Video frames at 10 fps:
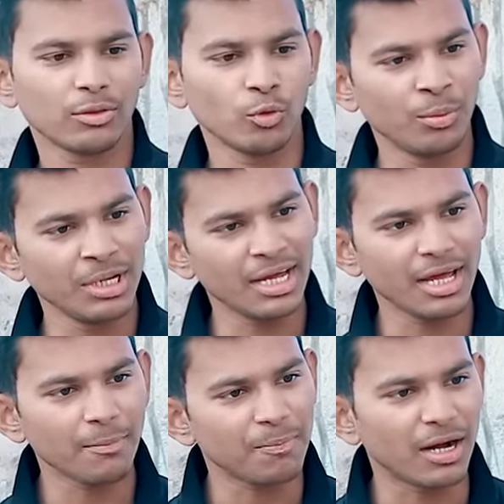तू भी ना
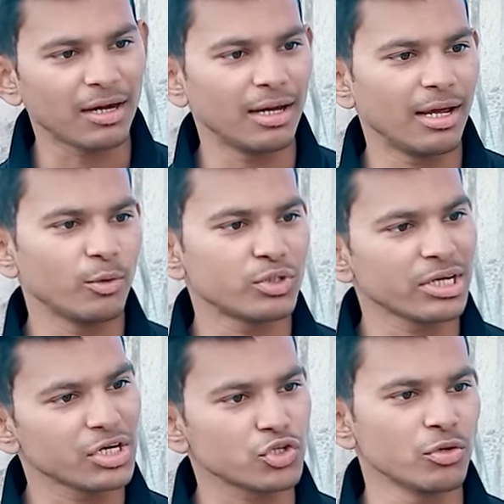यार पागल है उसे
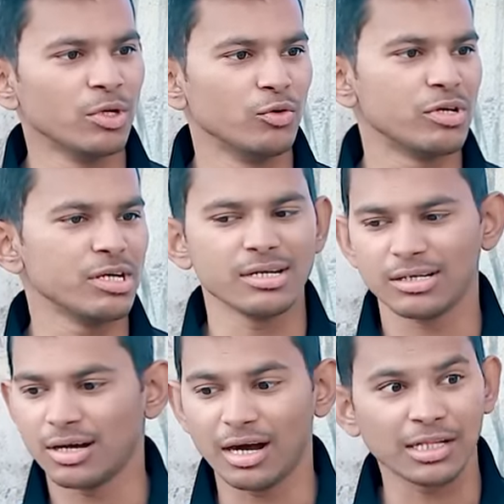किश्तों में लूट रही है
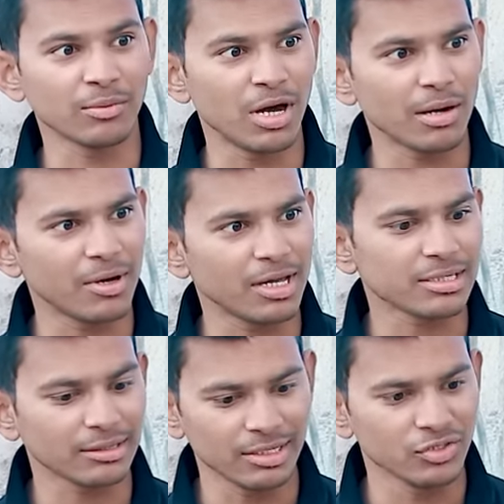हाथ मार बड़ा
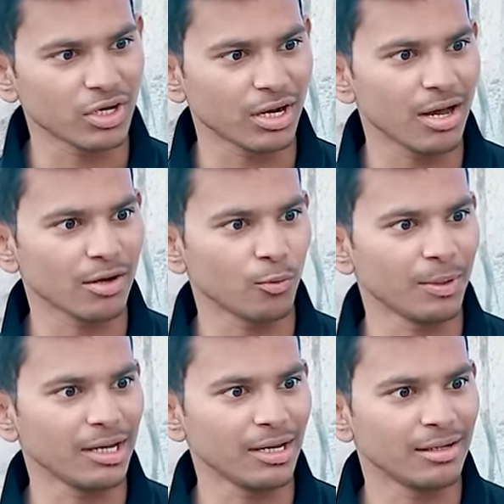सा तीन चार लाख
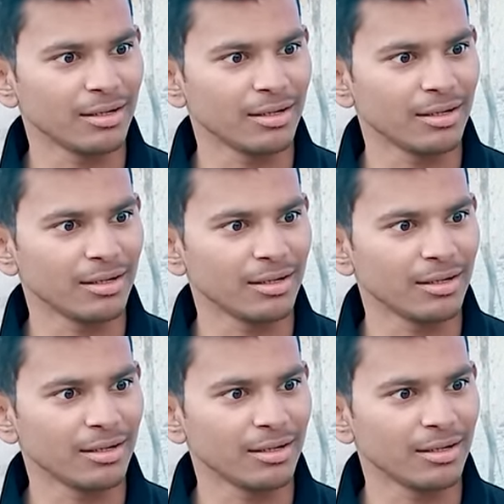रुपए का